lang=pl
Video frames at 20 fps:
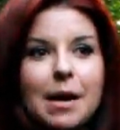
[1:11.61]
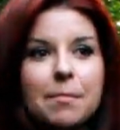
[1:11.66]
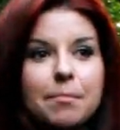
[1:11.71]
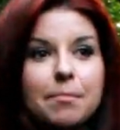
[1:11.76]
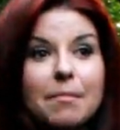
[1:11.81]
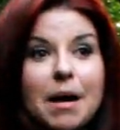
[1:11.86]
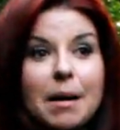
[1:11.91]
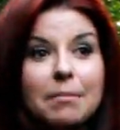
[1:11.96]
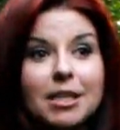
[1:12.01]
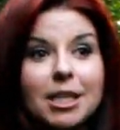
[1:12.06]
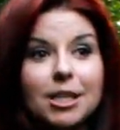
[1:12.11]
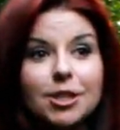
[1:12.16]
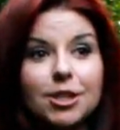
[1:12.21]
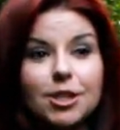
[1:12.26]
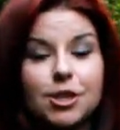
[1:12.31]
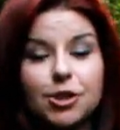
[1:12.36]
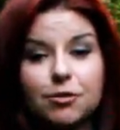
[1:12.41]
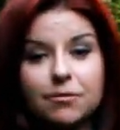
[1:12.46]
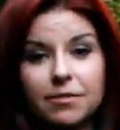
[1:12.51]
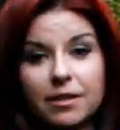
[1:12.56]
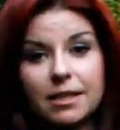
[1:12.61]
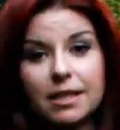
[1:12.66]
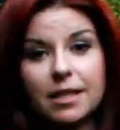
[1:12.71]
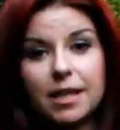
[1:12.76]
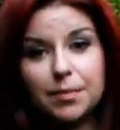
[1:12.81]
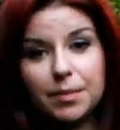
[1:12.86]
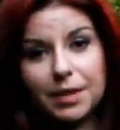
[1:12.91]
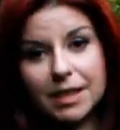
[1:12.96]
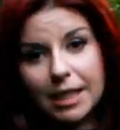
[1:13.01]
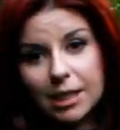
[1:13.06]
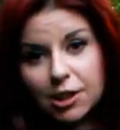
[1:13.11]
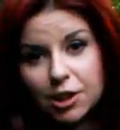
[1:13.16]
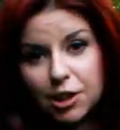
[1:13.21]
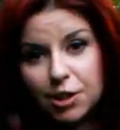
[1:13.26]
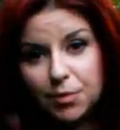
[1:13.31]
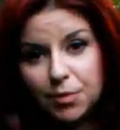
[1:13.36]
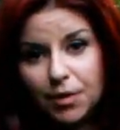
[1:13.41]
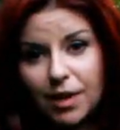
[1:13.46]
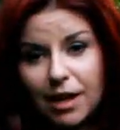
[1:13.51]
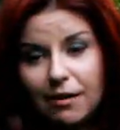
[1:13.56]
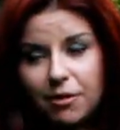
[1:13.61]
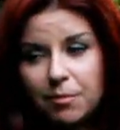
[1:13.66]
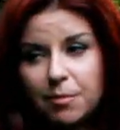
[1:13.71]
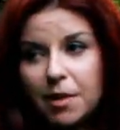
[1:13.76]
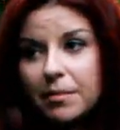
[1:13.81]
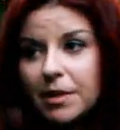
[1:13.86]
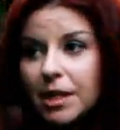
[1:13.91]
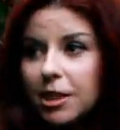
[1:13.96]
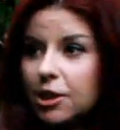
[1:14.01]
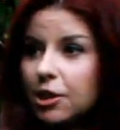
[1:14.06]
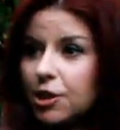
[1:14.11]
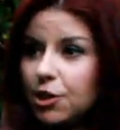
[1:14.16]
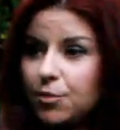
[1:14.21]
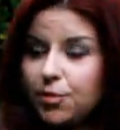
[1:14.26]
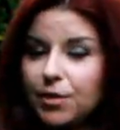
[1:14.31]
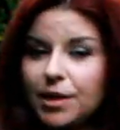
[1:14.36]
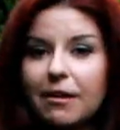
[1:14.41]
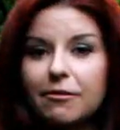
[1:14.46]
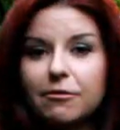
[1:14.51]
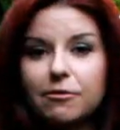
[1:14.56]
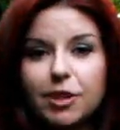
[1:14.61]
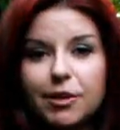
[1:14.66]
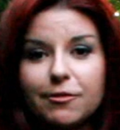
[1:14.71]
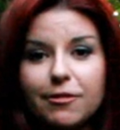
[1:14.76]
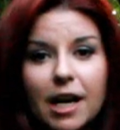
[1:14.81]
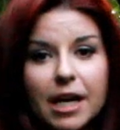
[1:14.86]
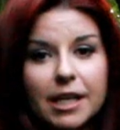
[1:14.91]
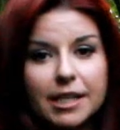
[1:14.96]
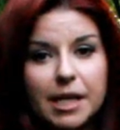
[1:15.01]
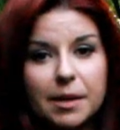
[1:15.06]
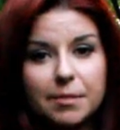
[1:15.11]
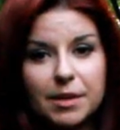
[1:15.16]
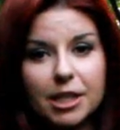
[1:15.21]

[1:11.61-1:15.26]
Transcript: Mam nadzieję, że u Was w sklepie także się pojawią. Mam nadzieję, że pojawią się w H&M.